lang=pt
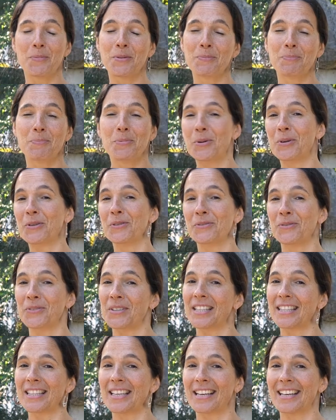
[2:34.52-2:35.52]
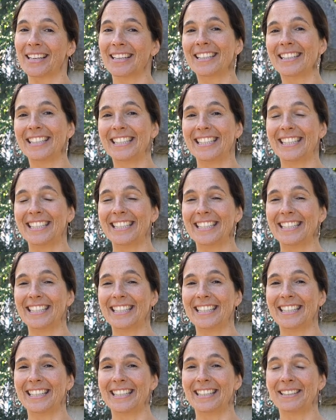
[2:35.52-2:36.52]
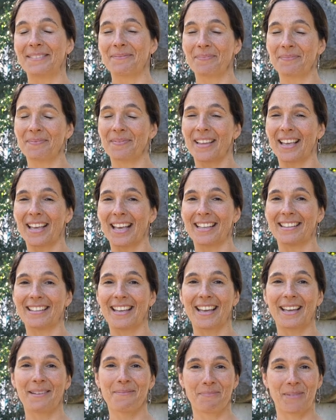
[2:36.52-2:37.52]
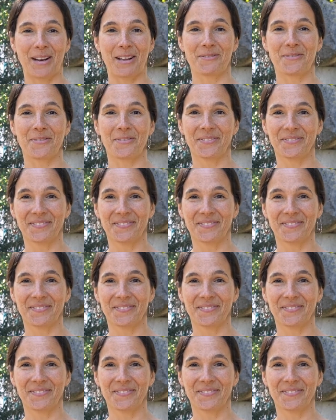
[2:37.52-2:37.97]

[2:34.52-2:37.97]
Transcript: uma boa vida e até breve.